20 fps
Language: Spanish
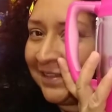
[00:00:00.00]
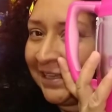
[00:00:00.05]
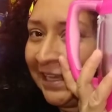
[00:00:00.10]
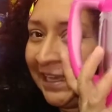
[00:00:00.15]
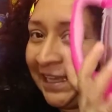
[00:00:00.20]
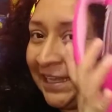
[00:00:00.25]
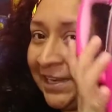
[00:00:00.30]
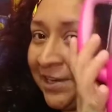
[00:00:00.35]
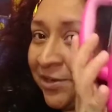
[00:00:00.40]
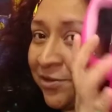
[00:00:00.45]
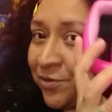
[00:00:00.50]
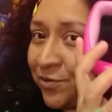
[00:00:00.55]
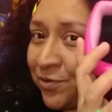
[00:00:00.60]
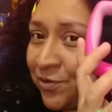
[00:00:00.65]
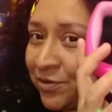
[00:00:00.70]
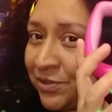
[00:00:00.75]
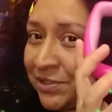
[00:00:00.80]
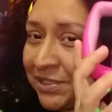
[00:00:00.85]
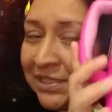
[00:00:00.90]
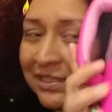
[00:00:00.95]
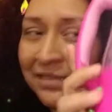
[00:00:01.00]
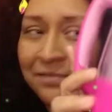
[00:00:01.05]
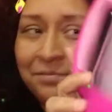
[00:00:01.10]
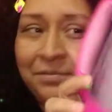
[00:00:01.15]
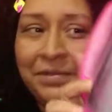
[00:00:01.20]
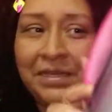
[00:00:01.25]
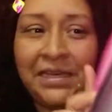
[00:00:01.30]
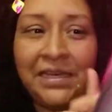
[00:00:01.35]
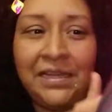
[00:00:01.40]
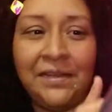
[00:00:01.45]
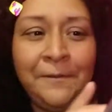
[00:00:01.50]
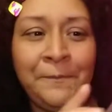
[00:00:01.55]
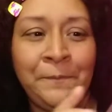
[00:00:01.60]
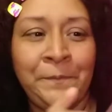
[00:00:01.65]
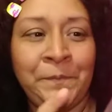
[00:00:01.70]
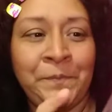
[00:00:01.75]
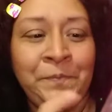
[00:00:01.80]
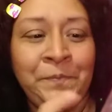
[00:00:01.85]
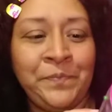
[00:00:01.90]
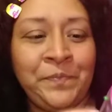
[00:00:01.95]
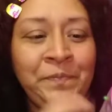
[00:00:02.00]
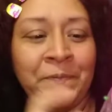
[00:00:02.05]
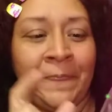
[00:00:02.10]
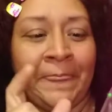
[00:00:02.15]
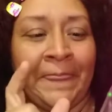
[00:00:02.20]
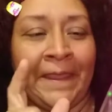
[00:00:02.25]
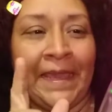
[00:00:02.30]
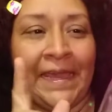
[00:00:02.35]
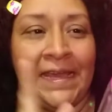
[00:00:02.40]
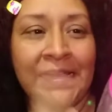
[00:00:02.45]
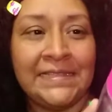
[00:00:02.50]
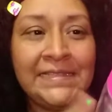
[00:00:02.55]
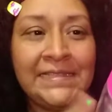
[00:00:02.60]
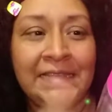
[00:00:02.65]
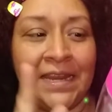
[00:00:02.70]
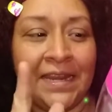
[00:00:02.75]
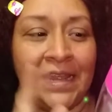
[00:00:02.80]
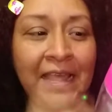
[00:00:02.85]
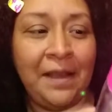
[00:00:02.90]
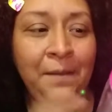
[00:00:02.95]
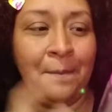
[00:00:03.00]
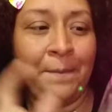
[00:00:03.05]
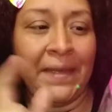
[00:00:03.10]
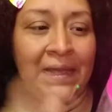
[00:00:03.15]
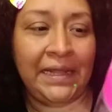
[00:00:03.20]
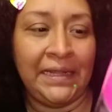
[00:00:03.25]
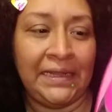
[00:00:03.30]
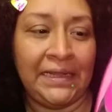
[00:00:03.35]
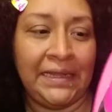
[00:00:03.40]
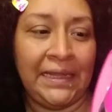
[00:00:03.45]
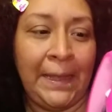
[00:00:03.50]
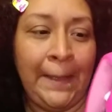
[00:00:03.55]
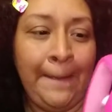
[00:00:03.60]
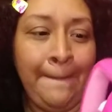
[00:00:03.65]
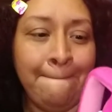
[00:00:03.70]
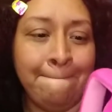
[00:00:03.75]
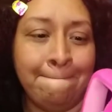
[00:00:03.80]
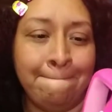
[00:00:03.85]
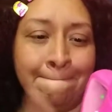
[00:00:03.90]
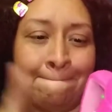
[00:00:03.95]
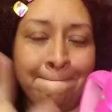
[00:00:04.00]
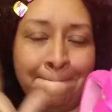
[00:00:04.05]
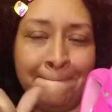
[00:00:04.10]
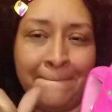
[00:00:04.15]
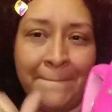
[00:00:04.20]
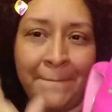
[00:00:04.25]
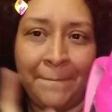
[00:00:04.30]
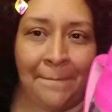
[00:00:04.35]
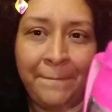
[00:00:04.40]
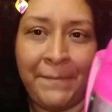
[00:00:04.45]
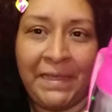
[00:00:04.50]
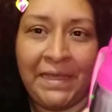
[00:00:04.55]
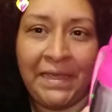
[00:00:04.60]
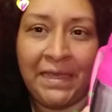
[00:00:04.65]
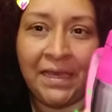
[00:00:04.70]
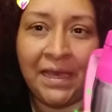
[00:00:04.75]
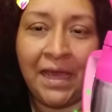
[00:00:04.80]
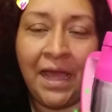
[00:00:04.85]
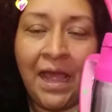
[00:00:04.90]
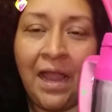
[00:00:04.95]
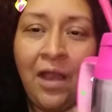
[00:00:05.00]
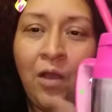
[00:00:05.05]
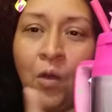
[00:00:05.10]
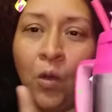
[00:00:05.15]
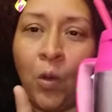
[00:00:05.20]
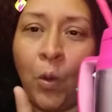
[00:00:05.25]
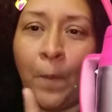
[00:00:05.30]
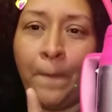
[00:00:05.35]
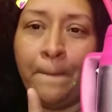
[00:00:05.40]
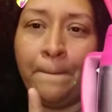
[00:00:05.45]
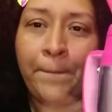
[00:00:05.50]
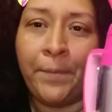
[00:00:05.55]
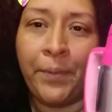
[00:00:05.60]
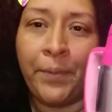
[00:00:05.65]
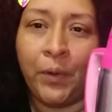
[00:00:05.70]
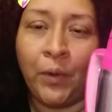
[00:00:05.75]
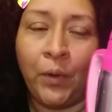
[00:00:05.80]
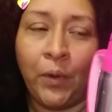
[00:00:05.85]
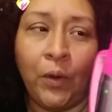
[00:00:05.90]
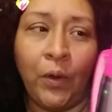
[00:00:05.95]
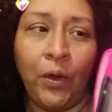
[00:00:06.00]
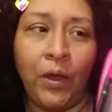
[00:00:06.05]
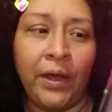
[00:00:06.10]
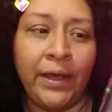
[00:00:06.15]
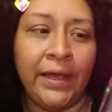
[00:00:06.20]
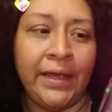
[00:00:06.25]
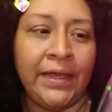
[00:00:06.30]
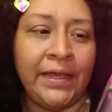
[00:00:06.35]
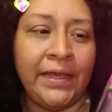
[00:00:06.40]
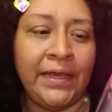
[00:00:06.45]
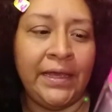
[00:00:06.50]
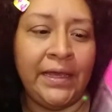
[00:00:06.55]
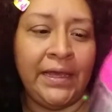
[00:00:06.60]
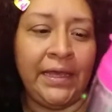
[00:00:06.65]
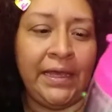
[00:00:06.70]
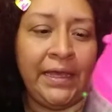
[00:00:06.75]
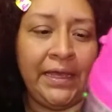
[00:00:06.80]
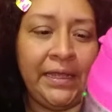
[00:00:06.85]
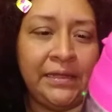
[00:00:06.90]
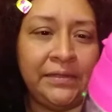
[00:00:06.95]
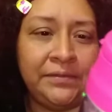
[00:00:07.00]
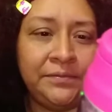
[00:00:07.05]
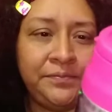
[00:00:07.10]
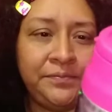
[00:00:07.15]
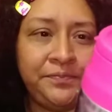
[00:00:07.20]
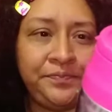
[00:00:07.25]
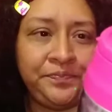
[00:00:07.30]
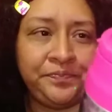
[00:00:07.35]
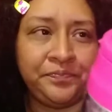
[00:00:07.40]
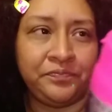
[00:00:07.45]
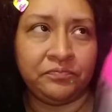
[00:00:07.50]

En rosa también. Este realmente mi hija lo compró en,